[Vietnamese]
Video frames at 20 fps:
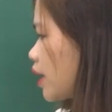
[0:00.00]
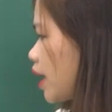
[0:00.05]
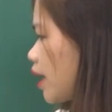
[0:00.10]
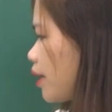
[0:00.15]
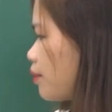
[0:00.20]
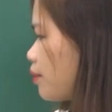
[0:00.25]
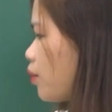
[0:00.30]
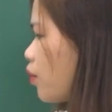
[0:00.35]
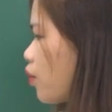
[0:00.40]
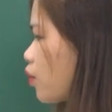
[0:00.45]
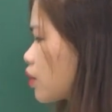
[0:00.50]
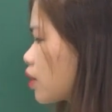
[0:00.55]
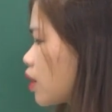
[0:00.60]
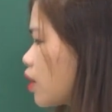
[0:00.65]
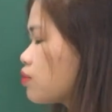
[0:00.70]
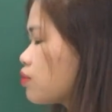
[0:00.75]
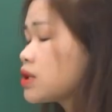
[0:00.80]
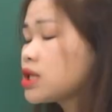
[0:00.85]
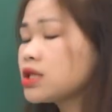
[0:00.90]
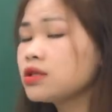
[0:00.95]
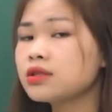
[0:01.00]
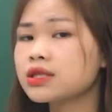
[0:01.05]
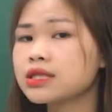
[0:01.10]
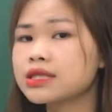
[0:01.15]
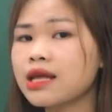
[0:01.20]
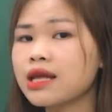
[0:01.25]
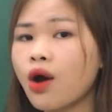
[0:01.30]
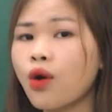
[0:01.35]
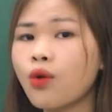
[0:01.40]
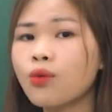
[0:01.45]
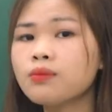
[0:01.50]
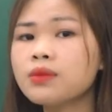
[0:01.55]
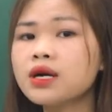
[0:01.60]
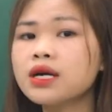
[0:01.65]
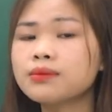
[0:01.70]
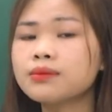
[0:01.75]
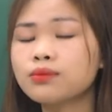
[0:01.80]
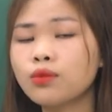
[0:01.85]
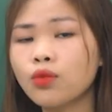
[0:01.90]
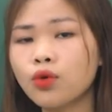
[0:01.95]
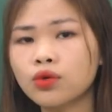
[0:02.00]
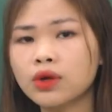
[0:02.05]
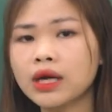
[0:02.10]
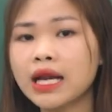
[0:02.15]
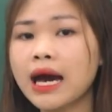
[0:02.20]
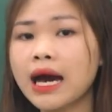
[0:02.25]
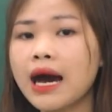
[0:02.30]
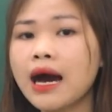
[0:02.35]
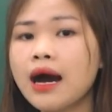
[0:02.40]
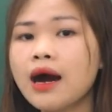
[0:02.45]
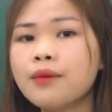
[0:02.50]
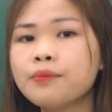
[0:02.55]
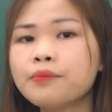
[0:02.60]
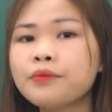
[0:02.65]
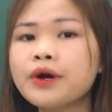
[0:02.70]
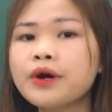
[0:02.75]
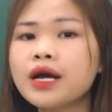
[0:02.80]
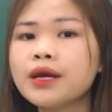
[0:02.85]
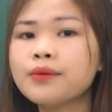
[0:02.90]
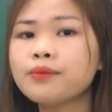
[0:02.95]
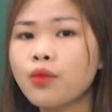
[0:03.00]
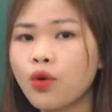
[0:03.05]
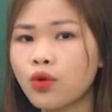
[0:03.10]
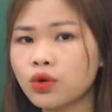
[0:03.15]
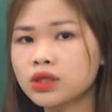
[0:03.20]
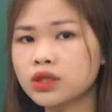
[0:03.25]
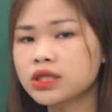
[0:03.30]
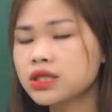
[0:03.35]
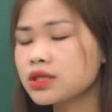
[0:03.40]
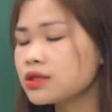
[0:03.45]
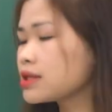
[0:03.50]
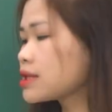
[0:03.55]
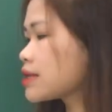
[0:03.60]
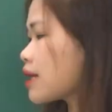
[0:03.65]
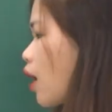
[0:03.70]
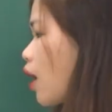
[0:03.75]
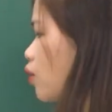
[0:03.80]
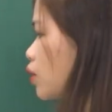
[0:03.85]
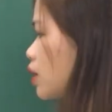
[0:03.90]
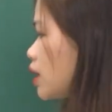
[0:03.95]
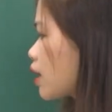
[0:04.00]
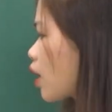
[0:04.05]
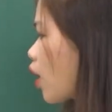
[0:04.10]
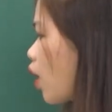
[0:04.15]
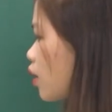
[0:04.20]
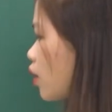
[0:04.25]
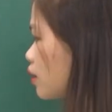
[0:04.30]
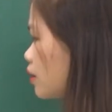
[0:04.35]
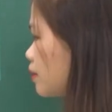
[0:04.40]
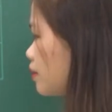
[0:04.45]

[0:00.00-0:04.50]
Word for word: này, một không trừ được sáu, mượn một là mười một trừ sáu thì còn